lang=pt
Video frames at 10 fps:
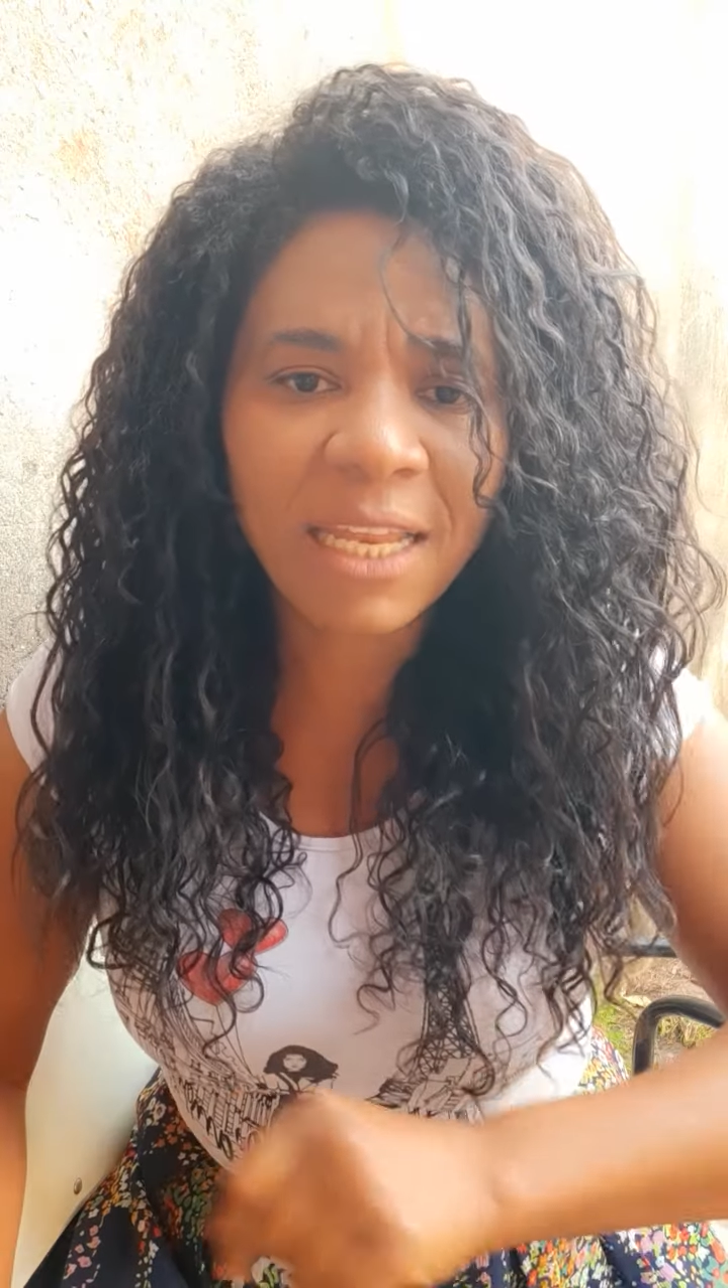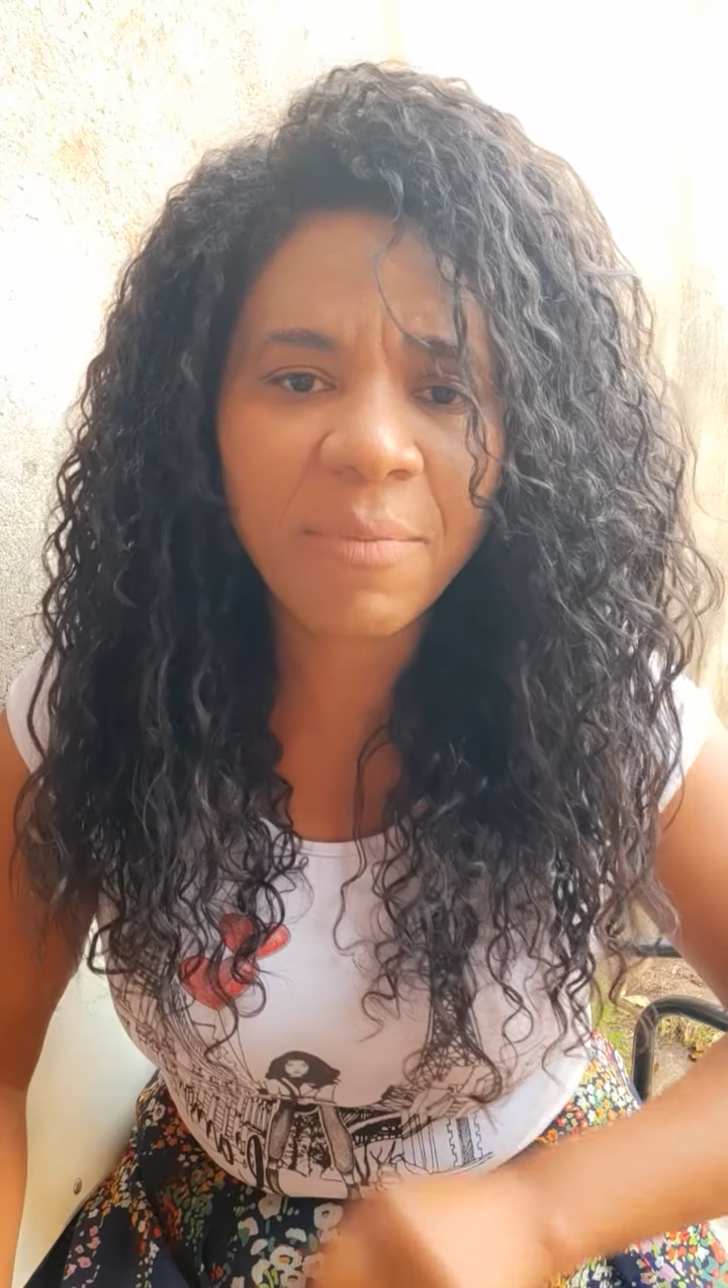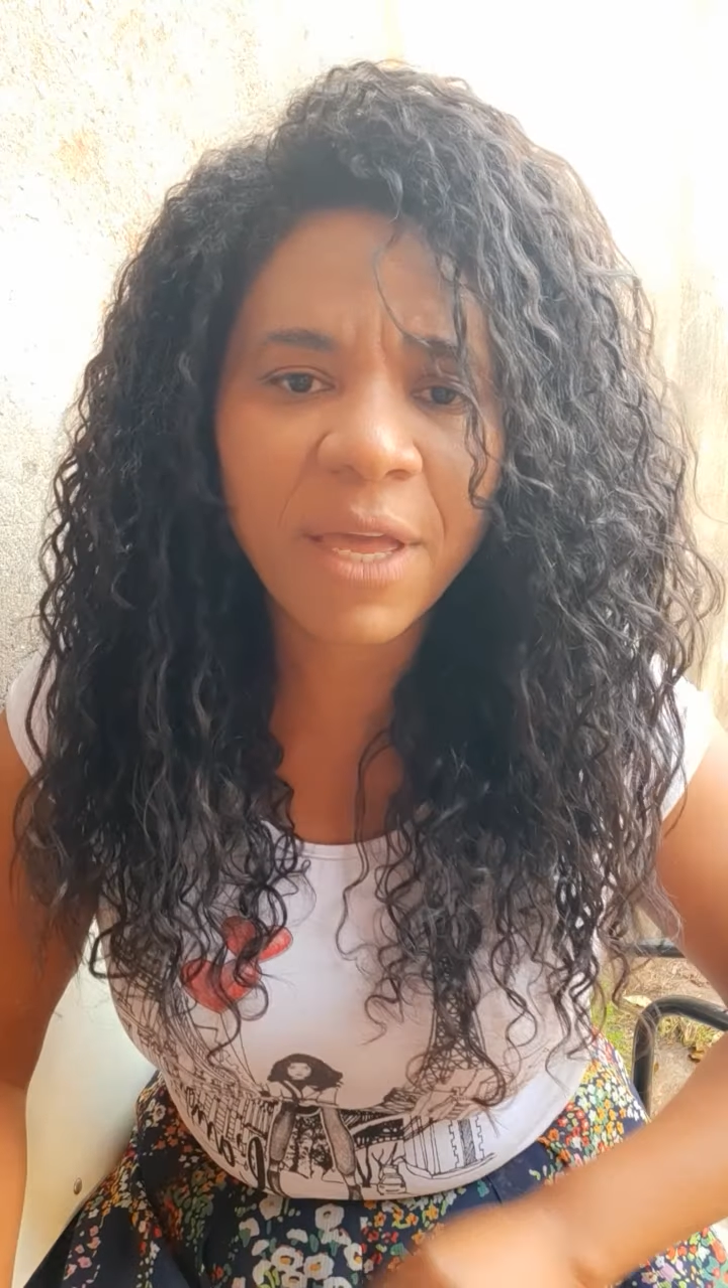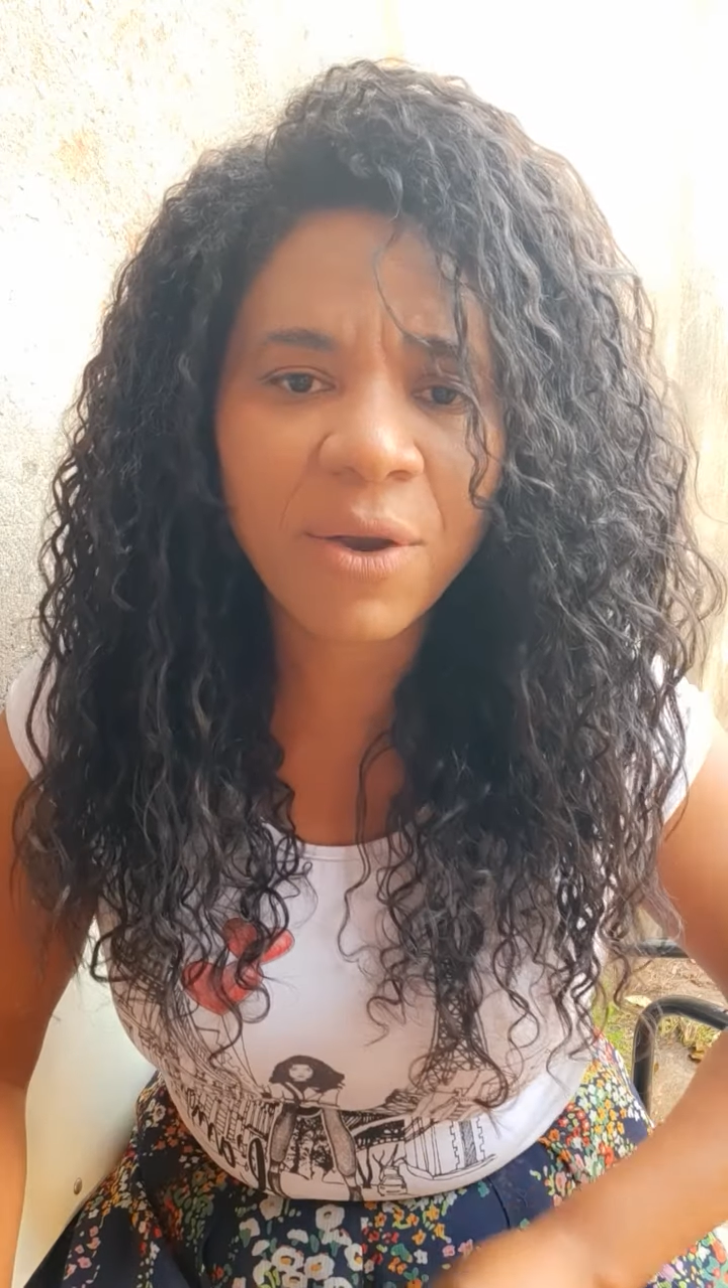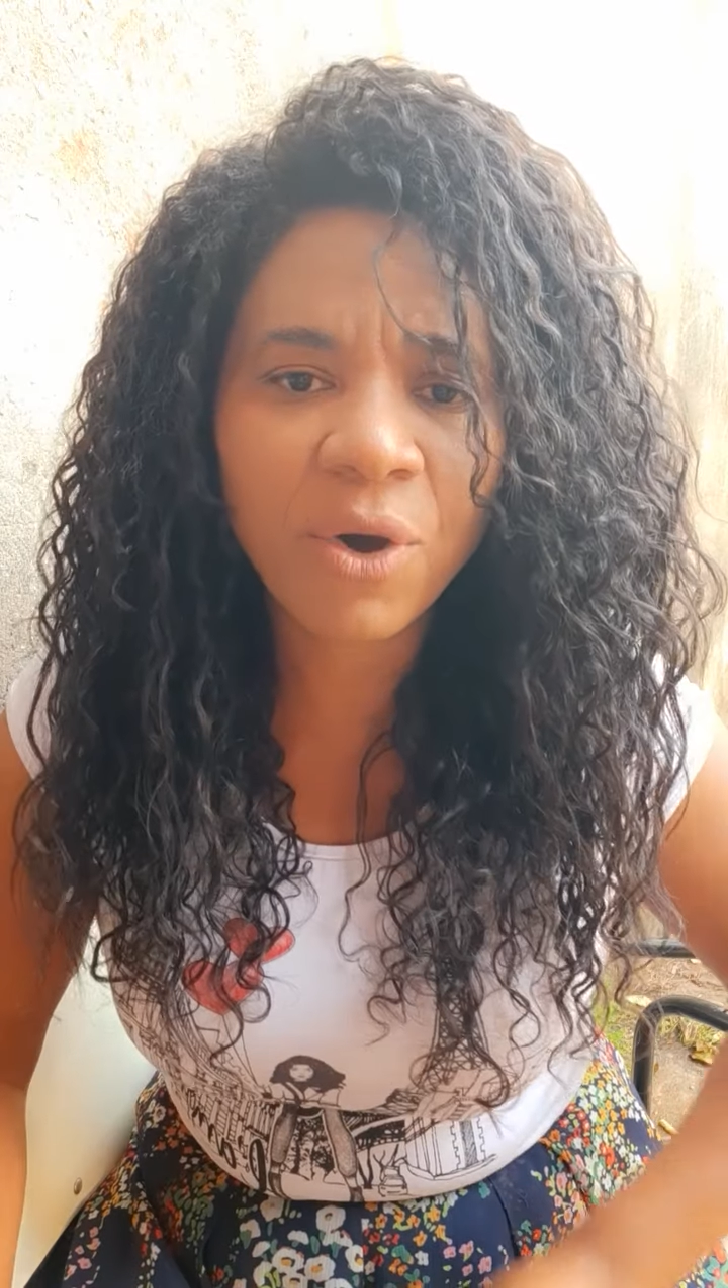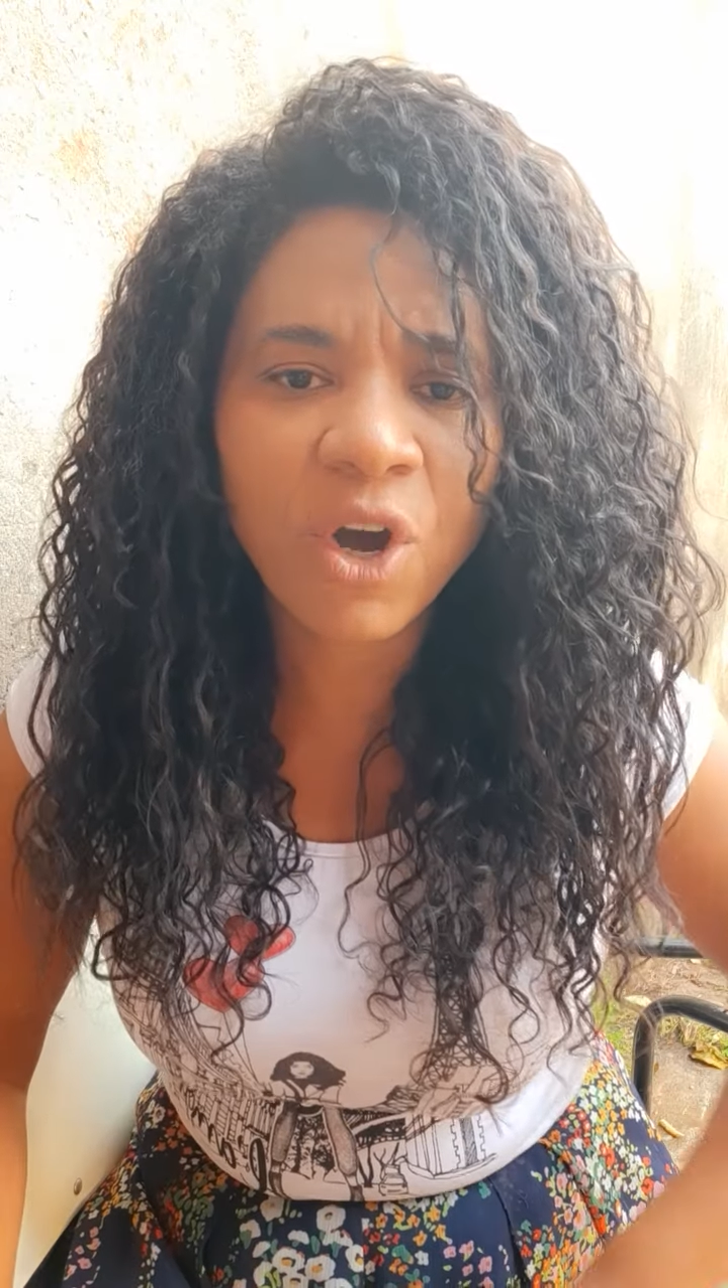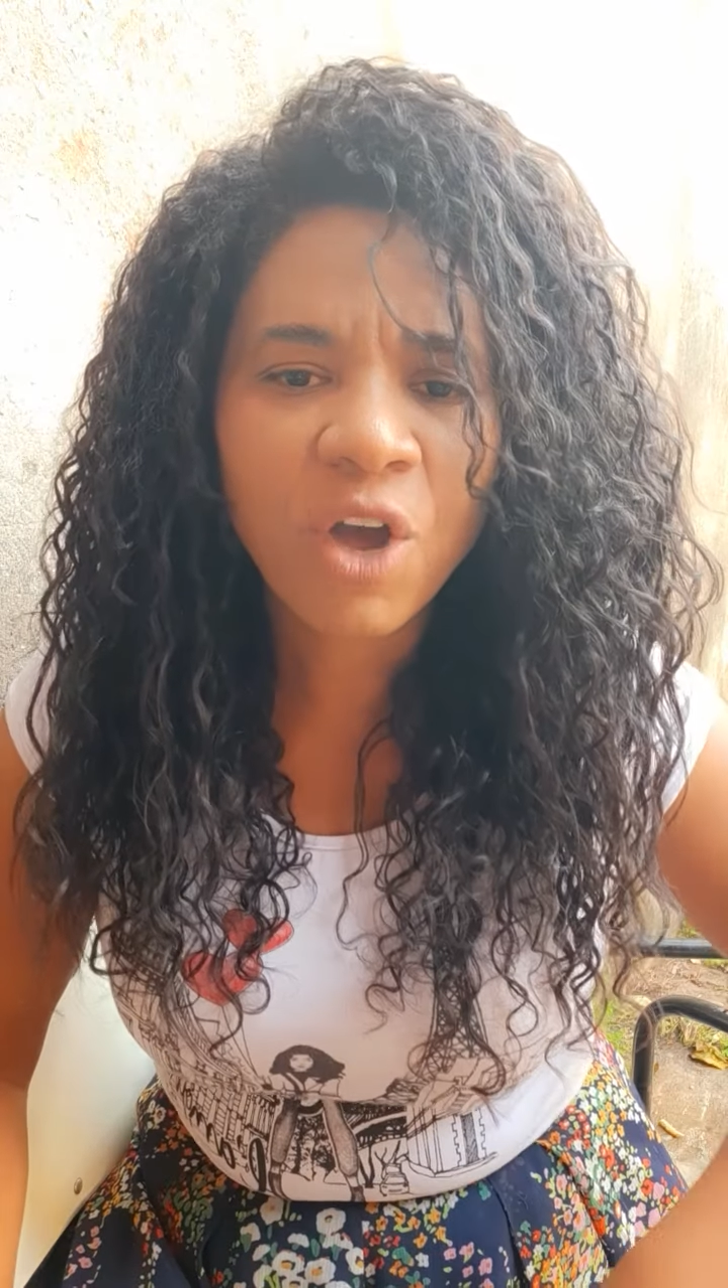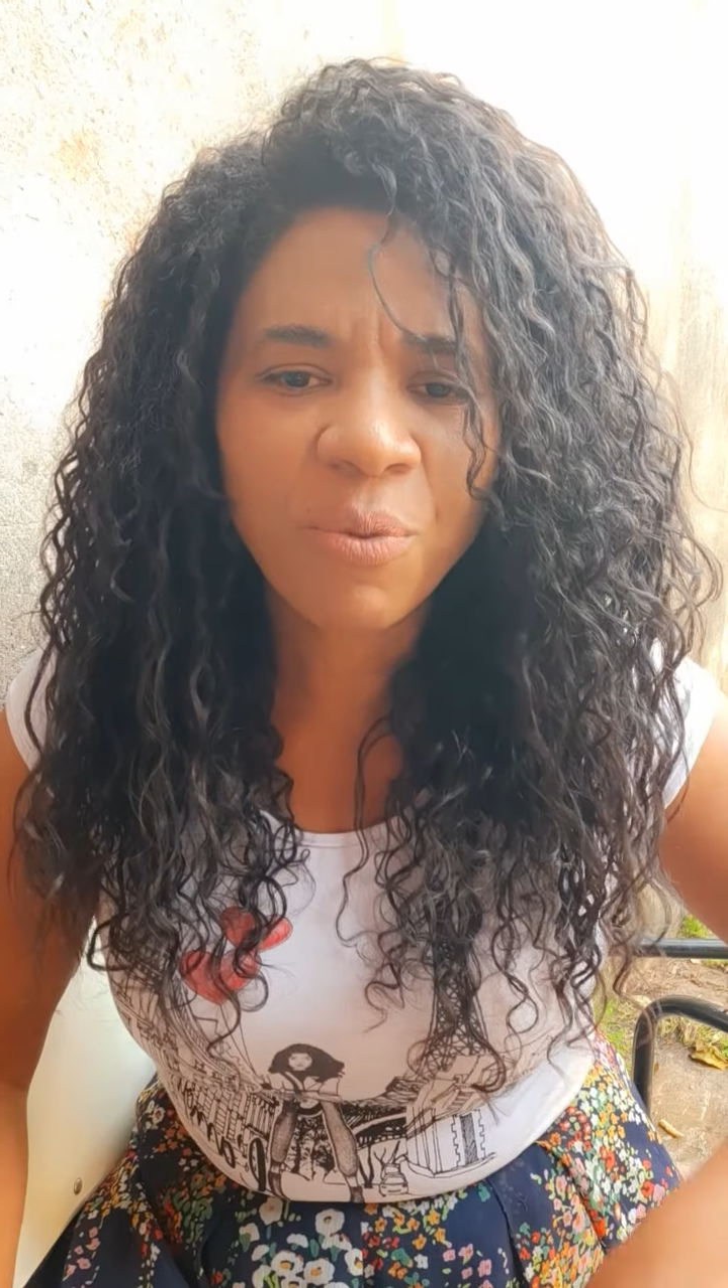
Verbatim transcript: liberou?